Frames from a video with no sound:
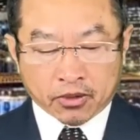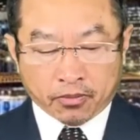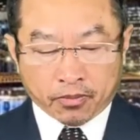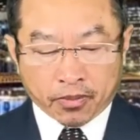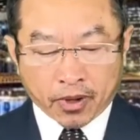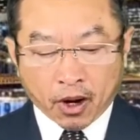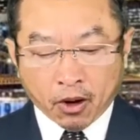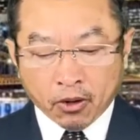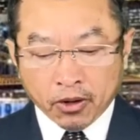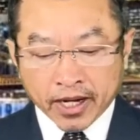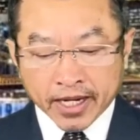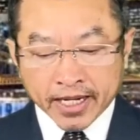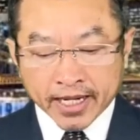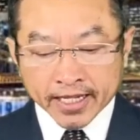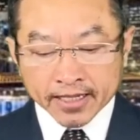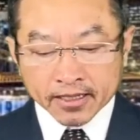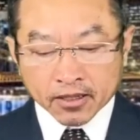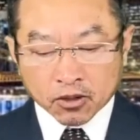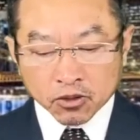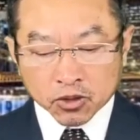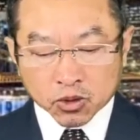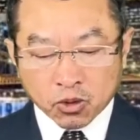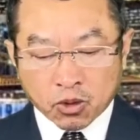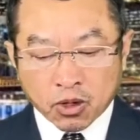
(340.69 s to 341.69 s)
lâu lên nên
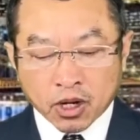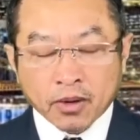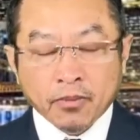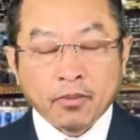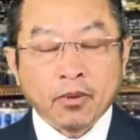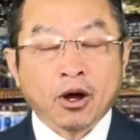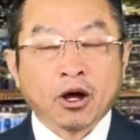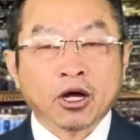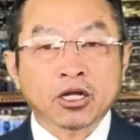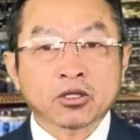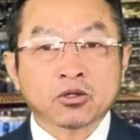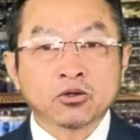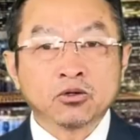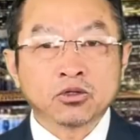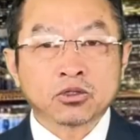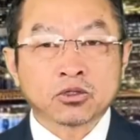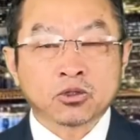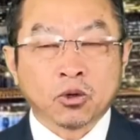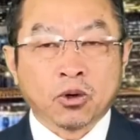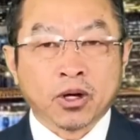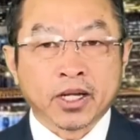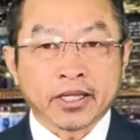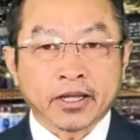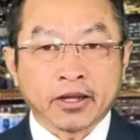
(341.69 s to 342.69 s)
tàu tua mua ô
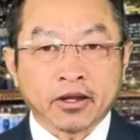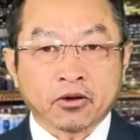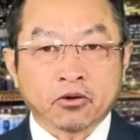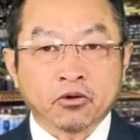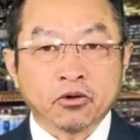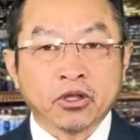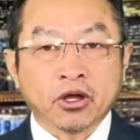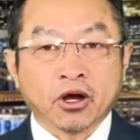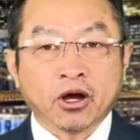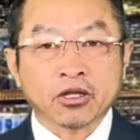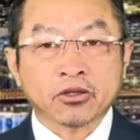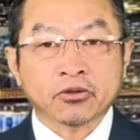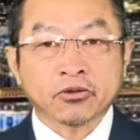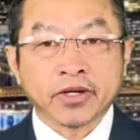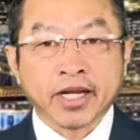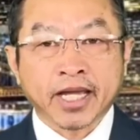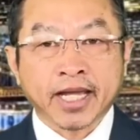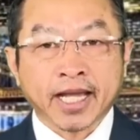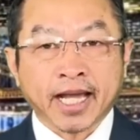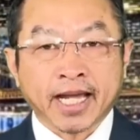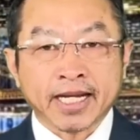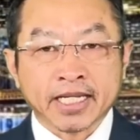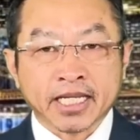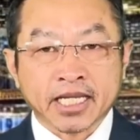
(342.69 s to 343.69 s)
tua để cô giờ ô tô
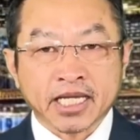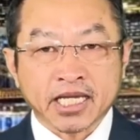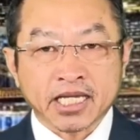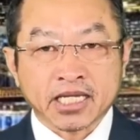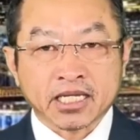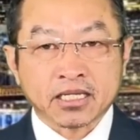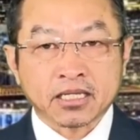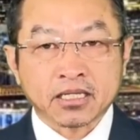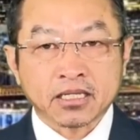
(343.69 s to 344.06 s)
nên ăn kí